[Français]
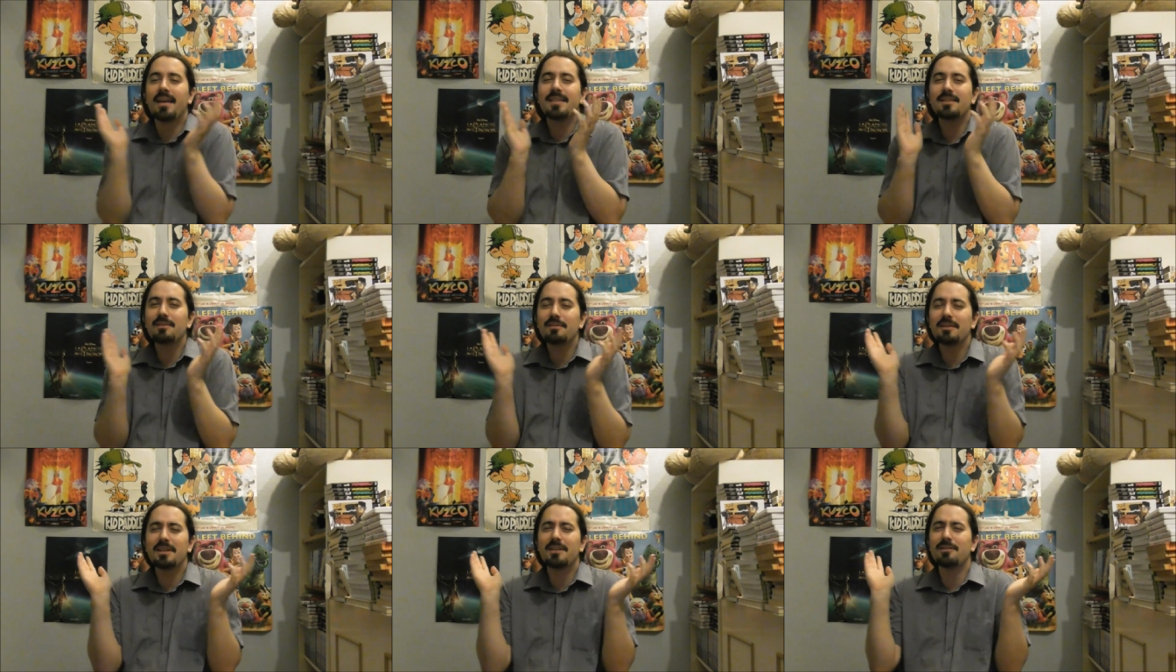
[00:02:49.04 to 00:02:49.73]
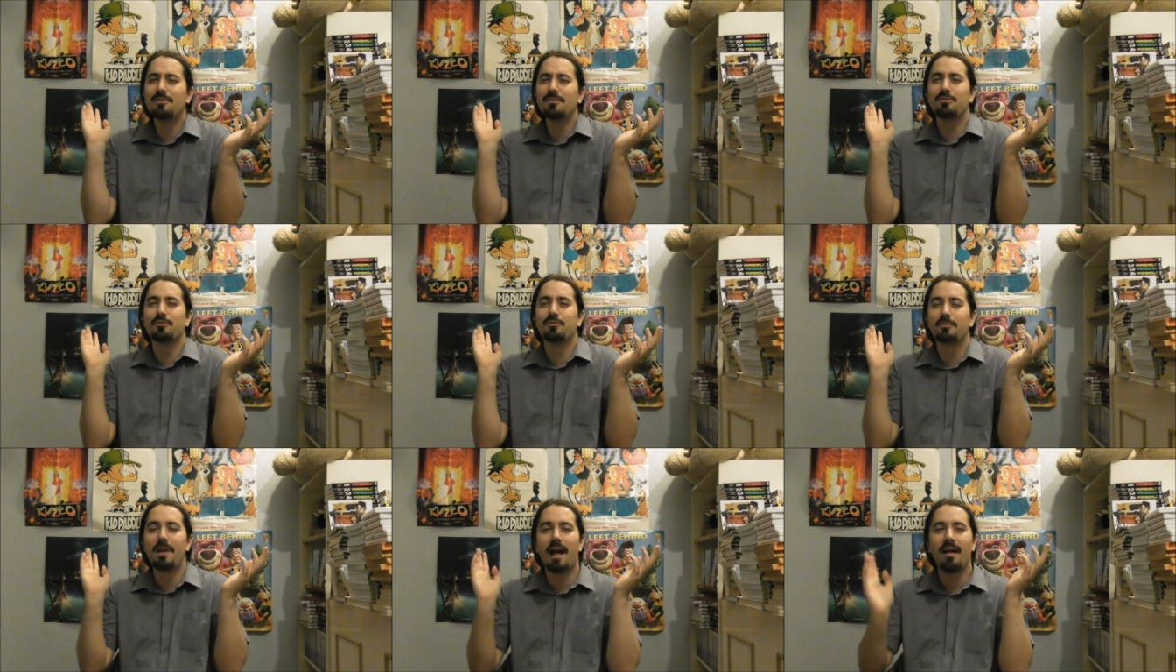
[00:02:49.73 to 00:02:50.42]
Qu'est-ce que, qu'est-ce que tu
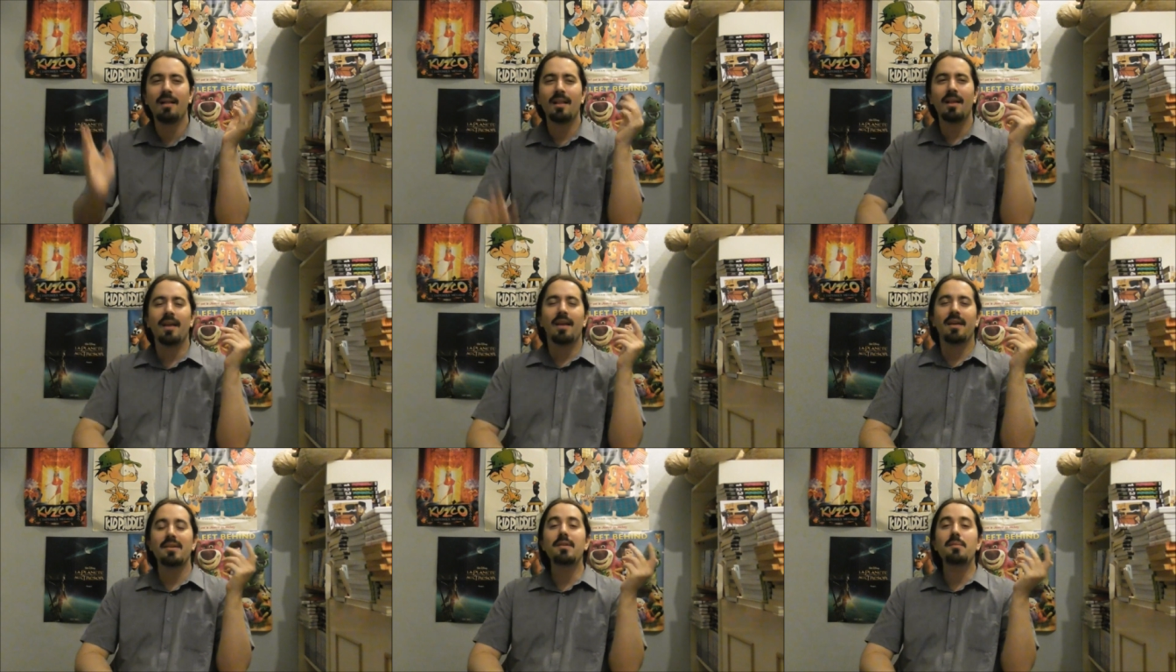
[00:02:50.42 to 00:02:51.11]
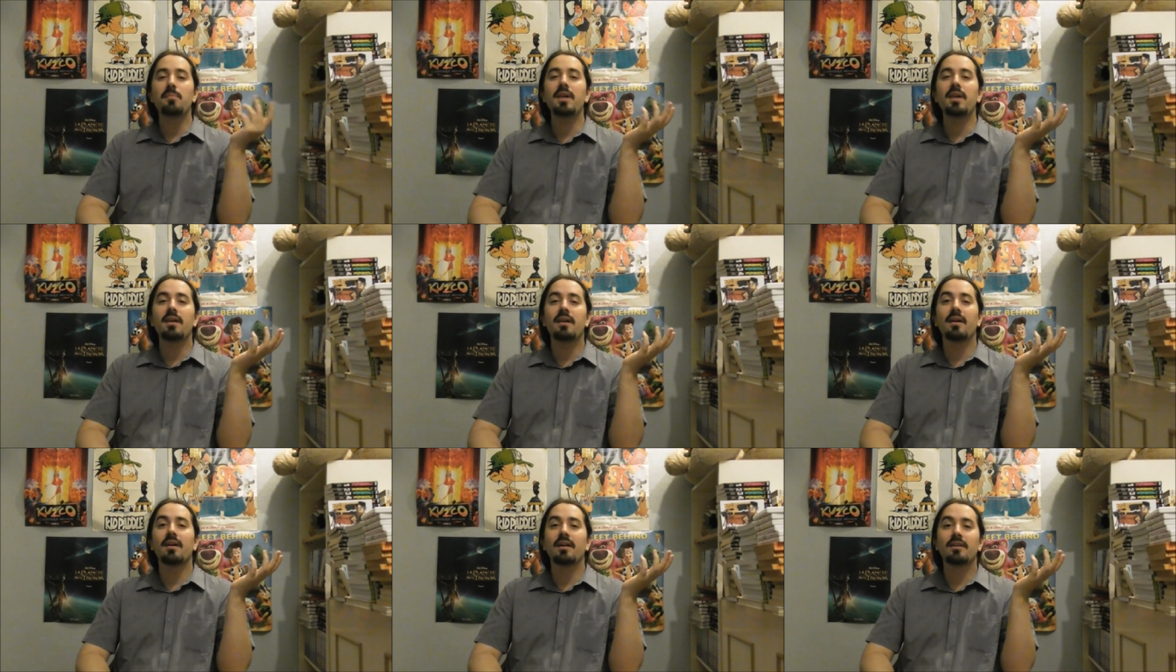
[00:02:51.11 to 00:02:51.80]
fous là Et mais
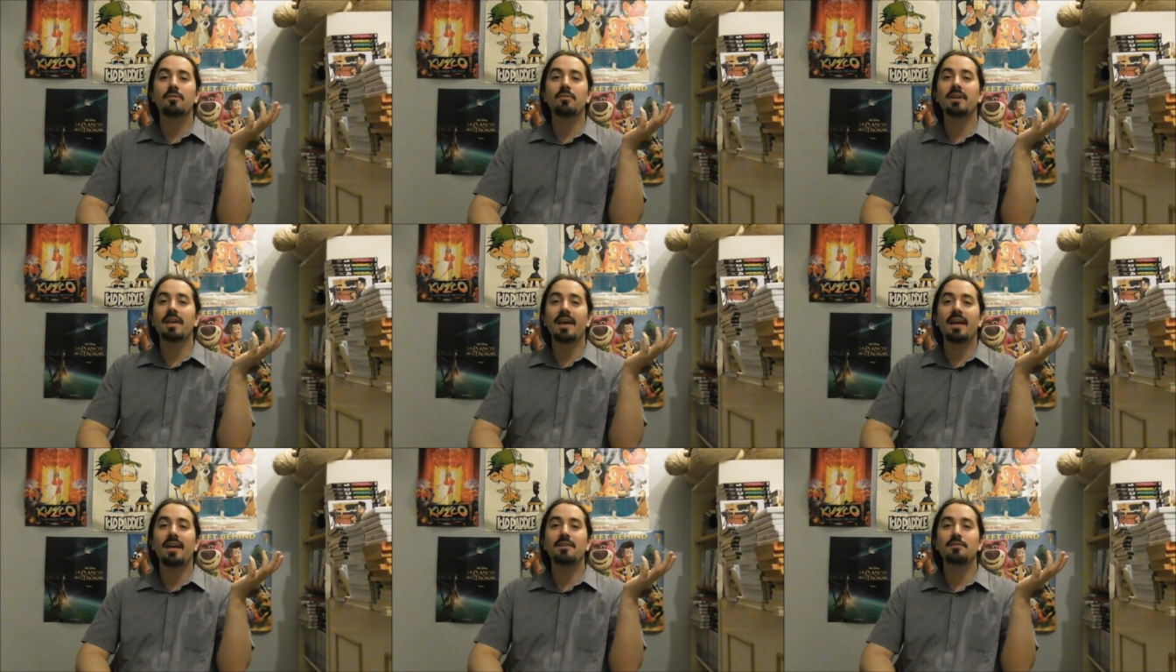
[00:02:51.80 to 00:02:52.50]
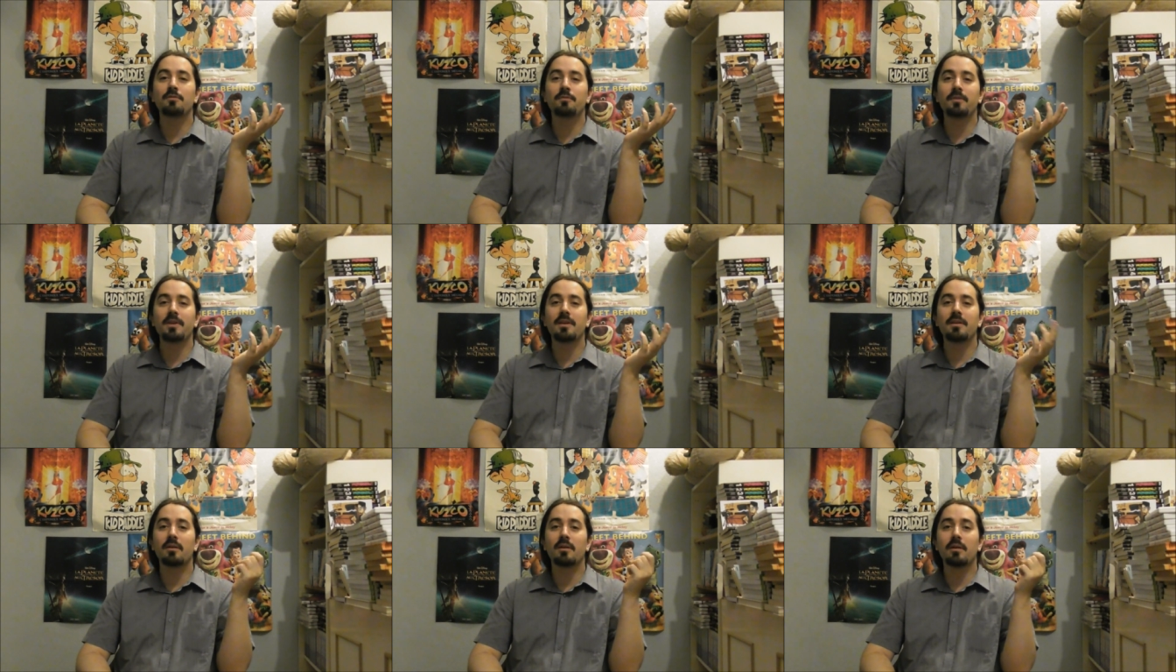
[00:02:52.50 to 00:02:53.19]
euh, donc elle, se
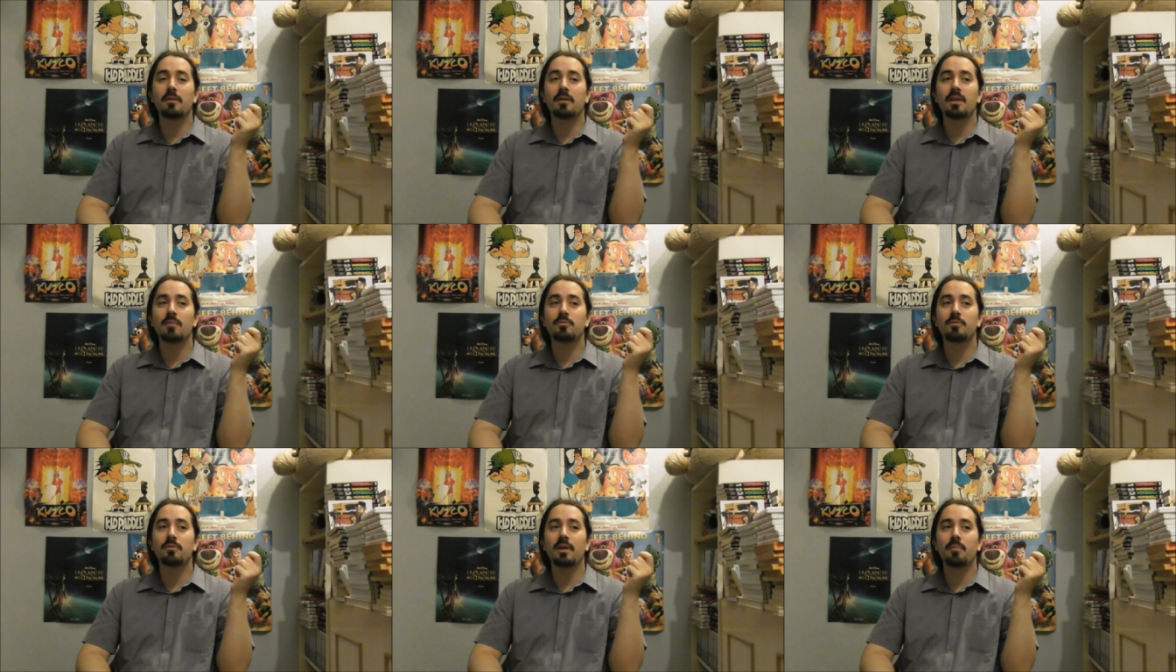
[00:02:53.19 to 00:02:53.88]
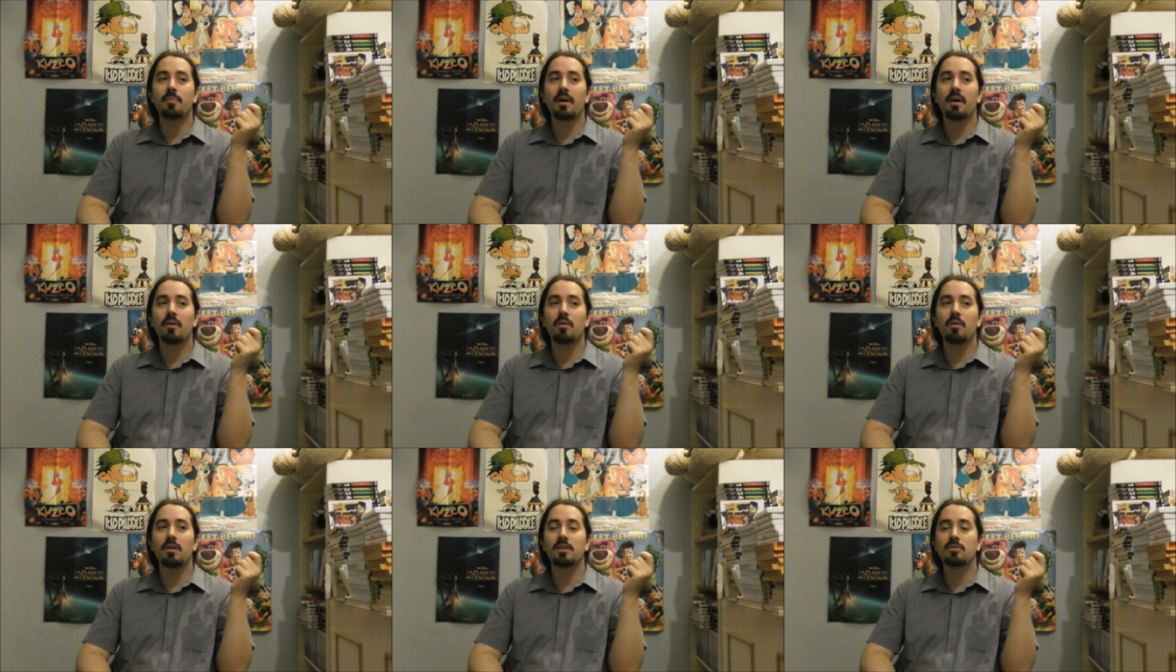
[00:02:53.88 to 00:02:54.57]
fait euh, capturer par
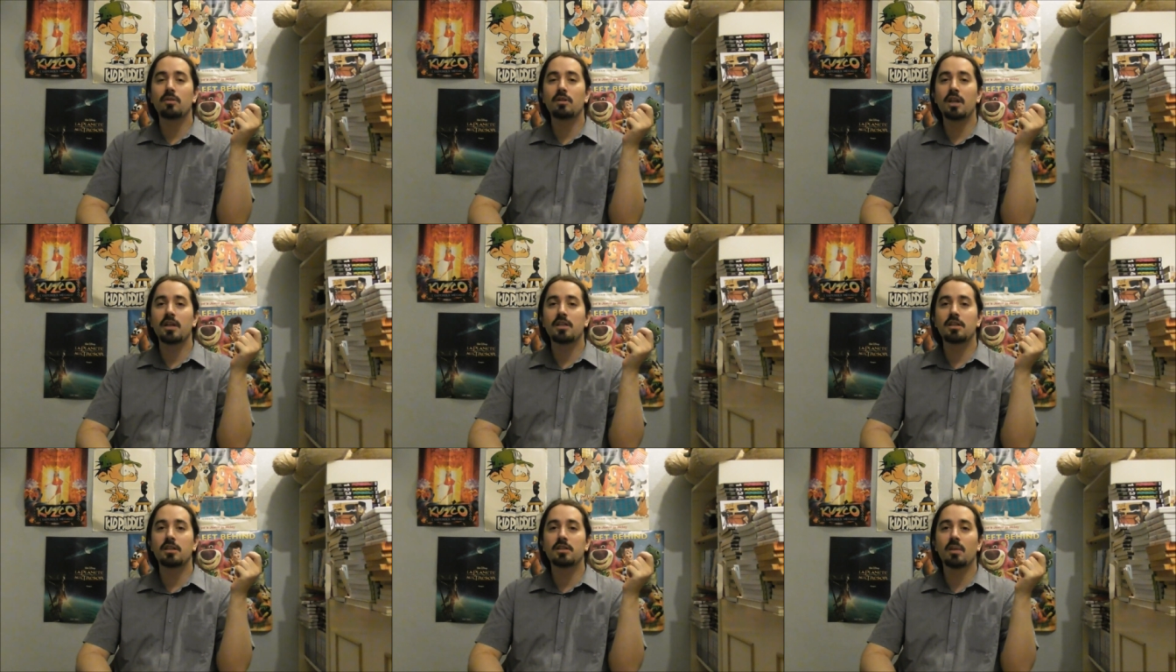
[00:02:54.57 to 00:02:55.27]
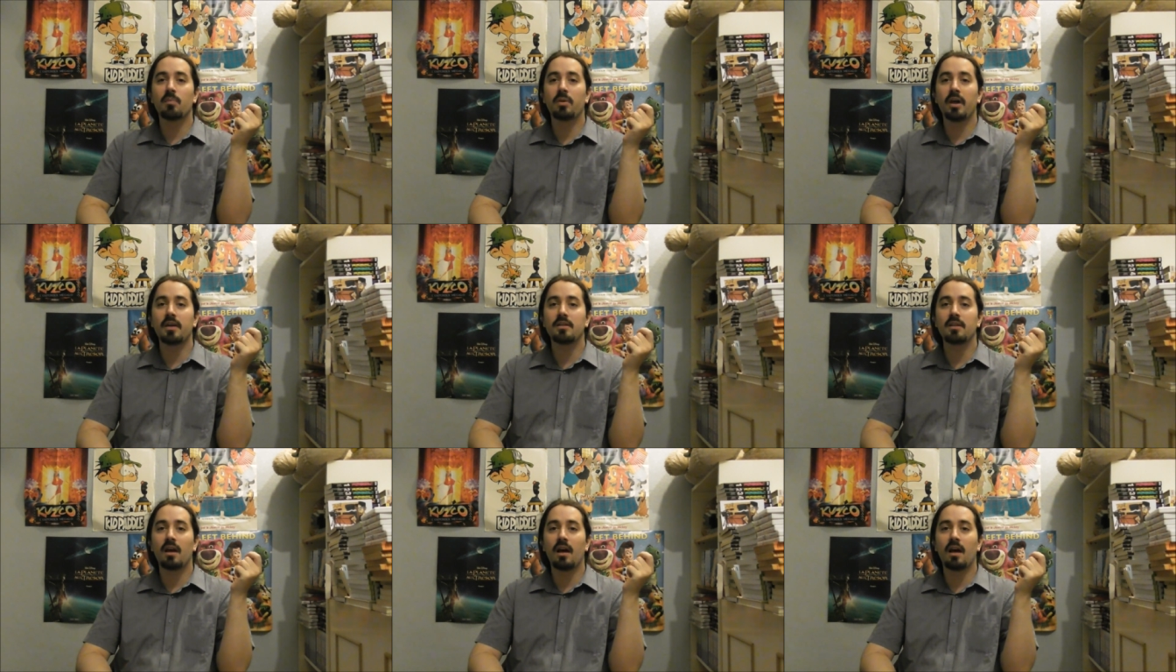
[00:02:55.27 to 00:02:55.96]
euh, les soldats qui
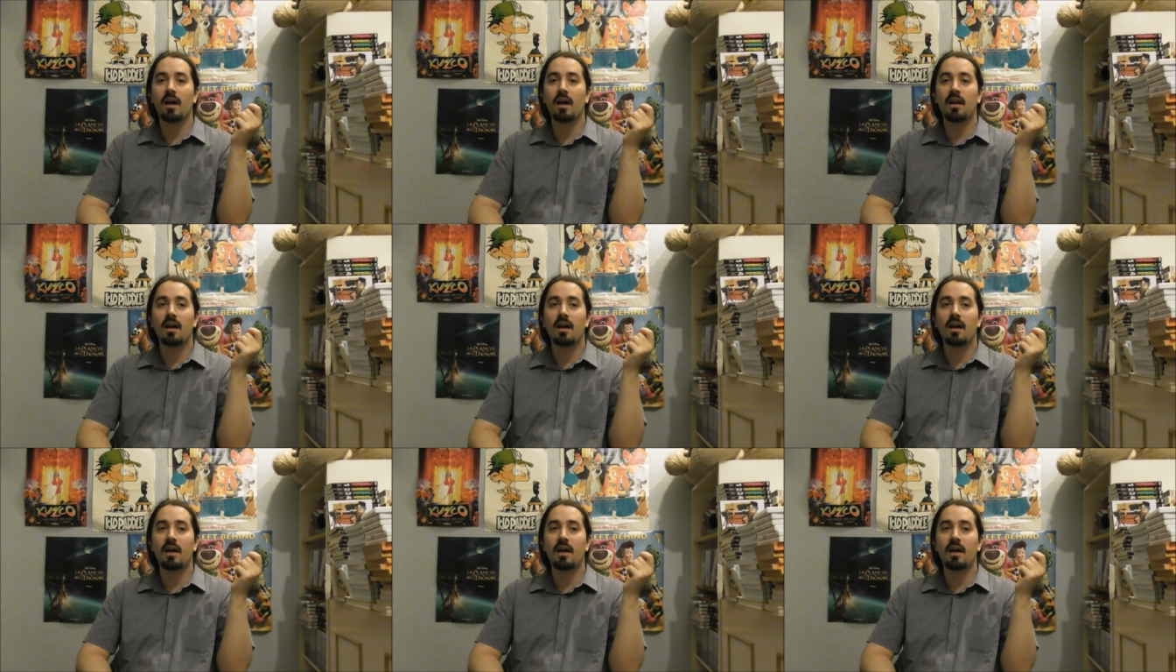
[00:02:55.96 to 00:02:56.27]
s'apprêtent à,